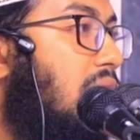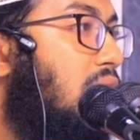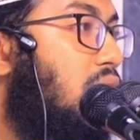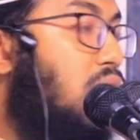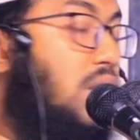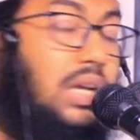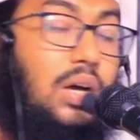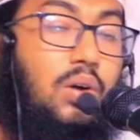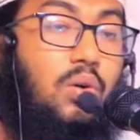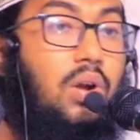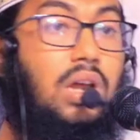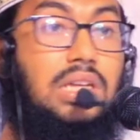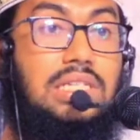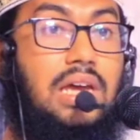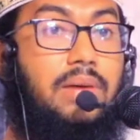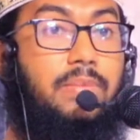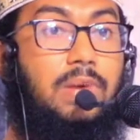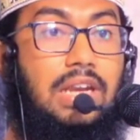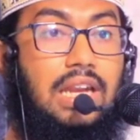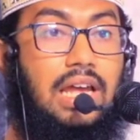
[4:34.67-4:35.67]
তো এটা করা
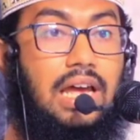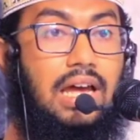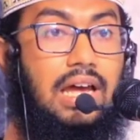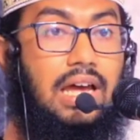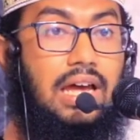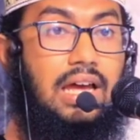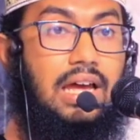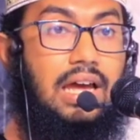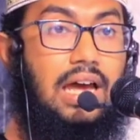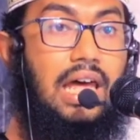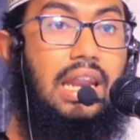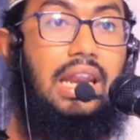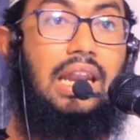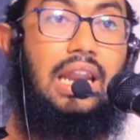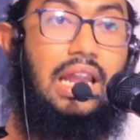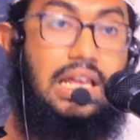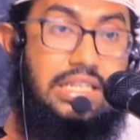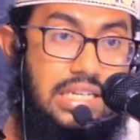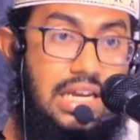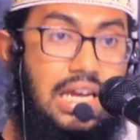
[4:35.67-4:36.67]
যাবে না
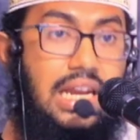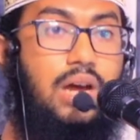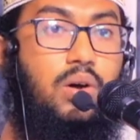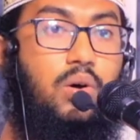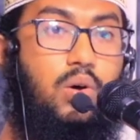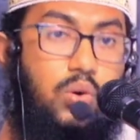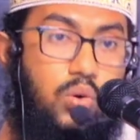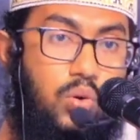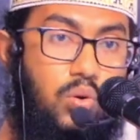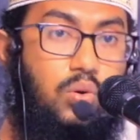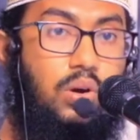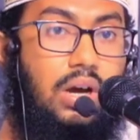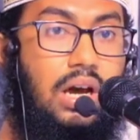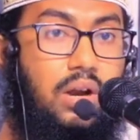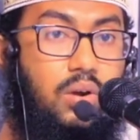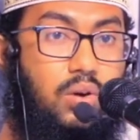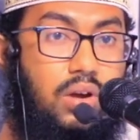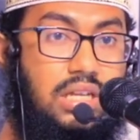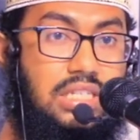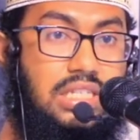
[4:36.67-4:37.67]
আল্লাহ ছাড়া অন্য
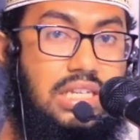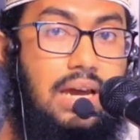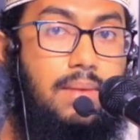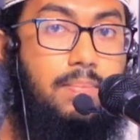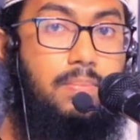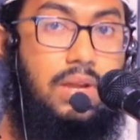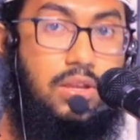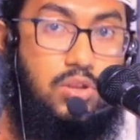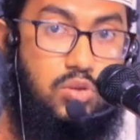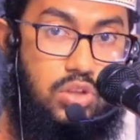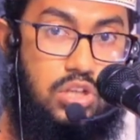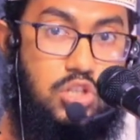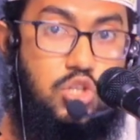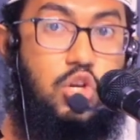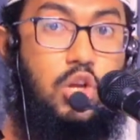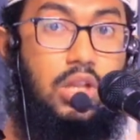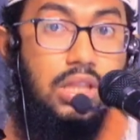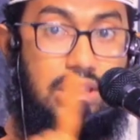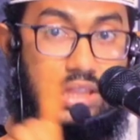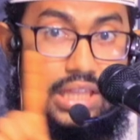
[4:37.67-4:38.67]
কারো কাছে আপনি যদি
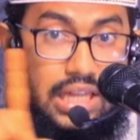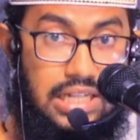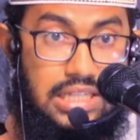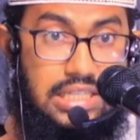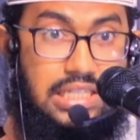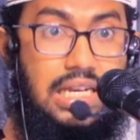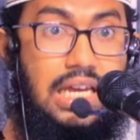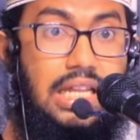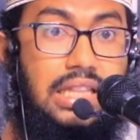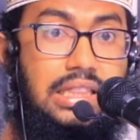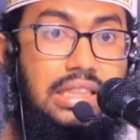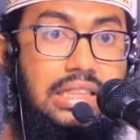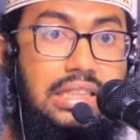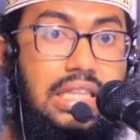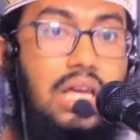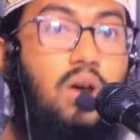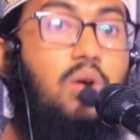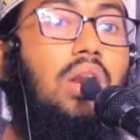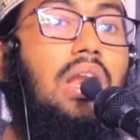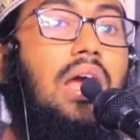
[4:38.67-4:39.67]
সন্তান চান
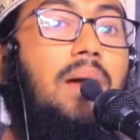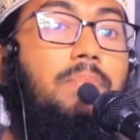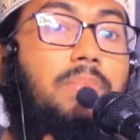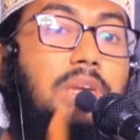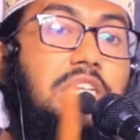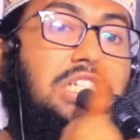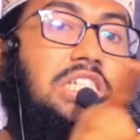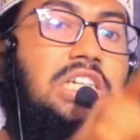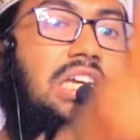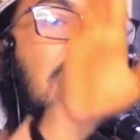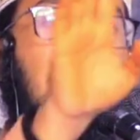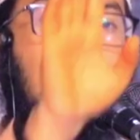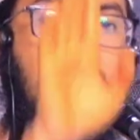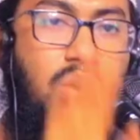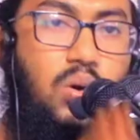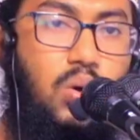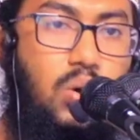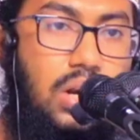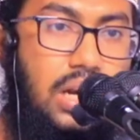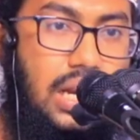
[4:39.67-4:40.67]
তাহলে আপনি শিরিক
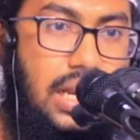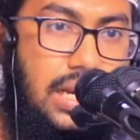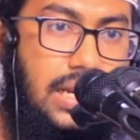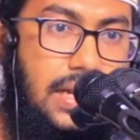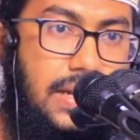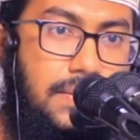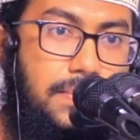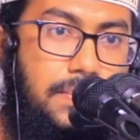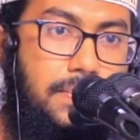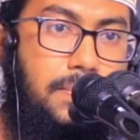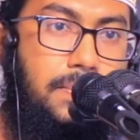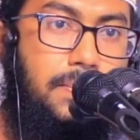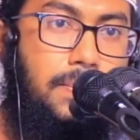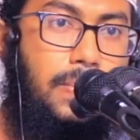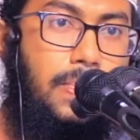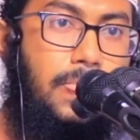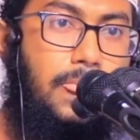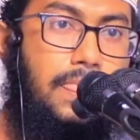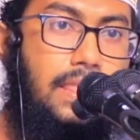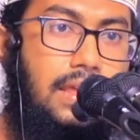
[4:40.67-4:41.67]
করলেন
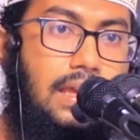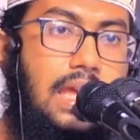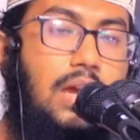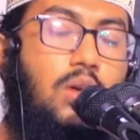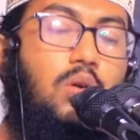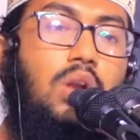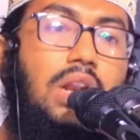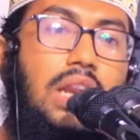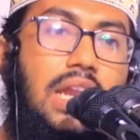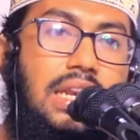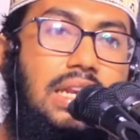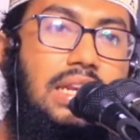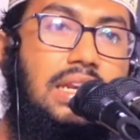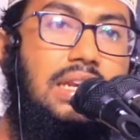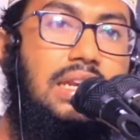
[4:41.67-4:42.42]
কি করলেন